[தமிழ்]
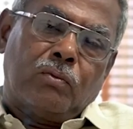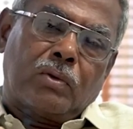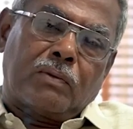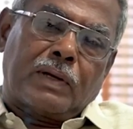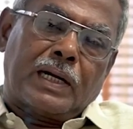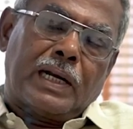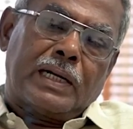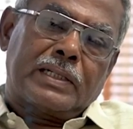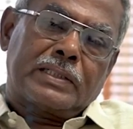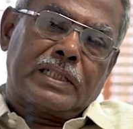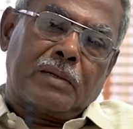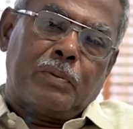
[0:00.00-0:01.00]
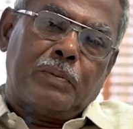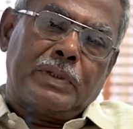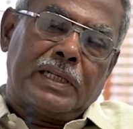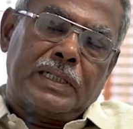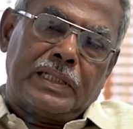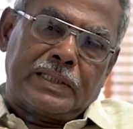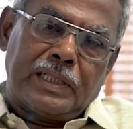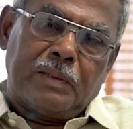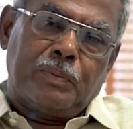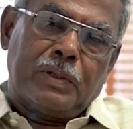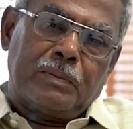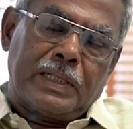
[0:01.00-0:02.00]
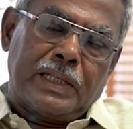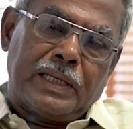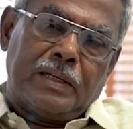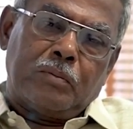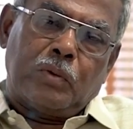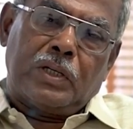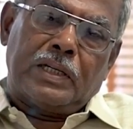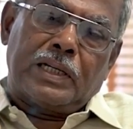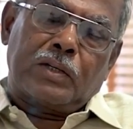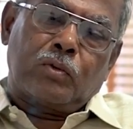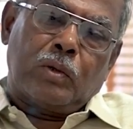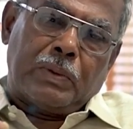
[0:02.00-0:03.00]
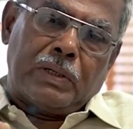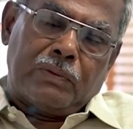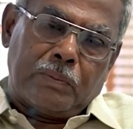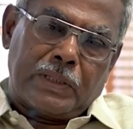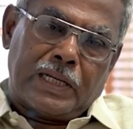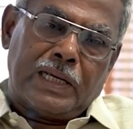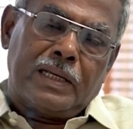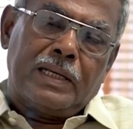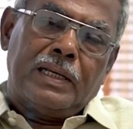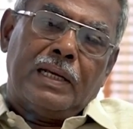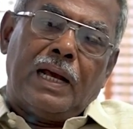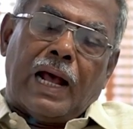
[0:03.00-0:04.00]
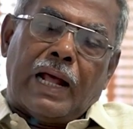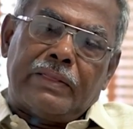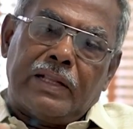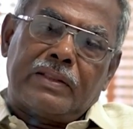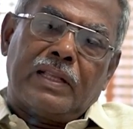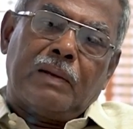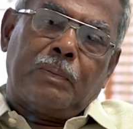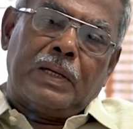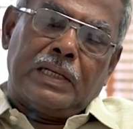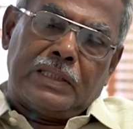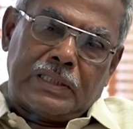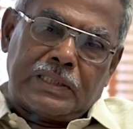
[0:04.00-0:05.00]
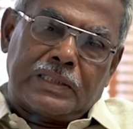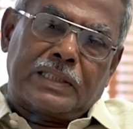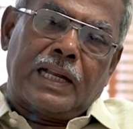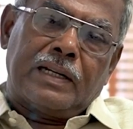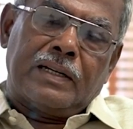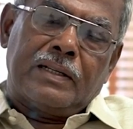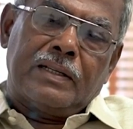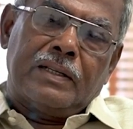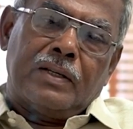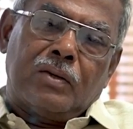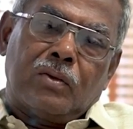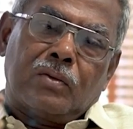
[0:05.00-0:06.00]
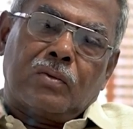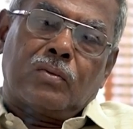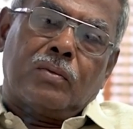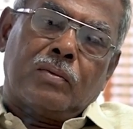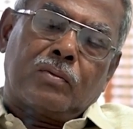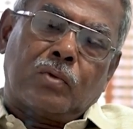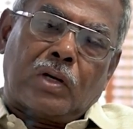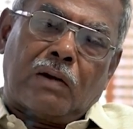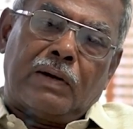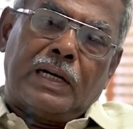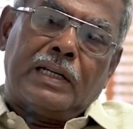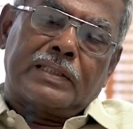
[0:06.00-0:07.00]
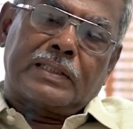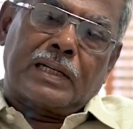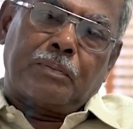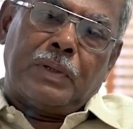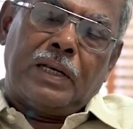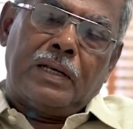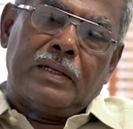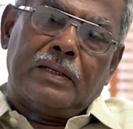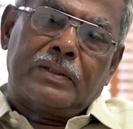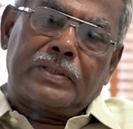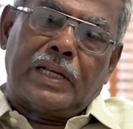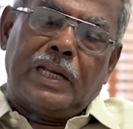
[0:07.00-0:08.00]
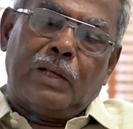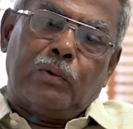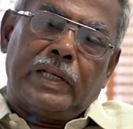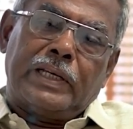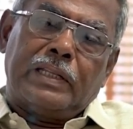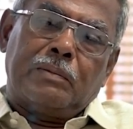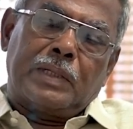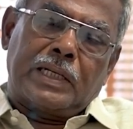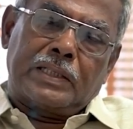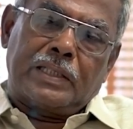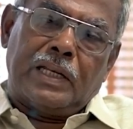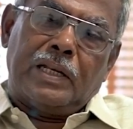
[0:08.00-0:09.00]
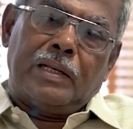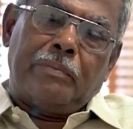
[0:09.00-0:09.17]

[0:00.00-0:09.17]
ஒரு வரலாற்று சிறப்புமிக்க தீர்ப்பு என்பதை முதலில் நான் குறிப்பிட விரும்புகிறேன் அந்த தீர்ப்பை எதிர்த்துத்தான் குற்றவாளிகள் தரப்பில் சென்னை உயர்நீதிமன்றத்தில்